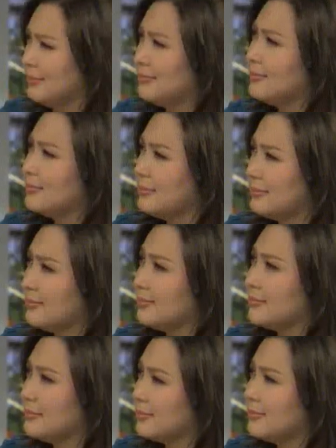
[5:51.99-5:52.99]
sa isang
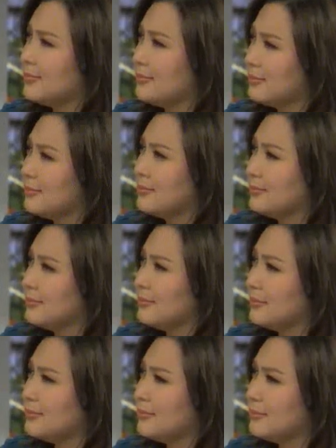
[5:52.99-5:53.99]
bahay.
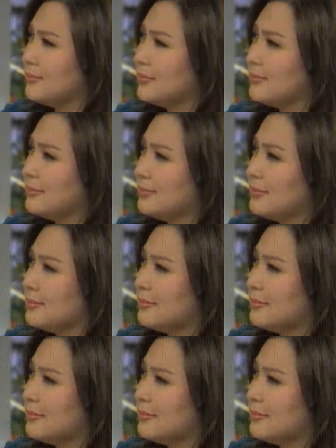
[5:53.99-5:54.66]
Ini-imagine ko na yun.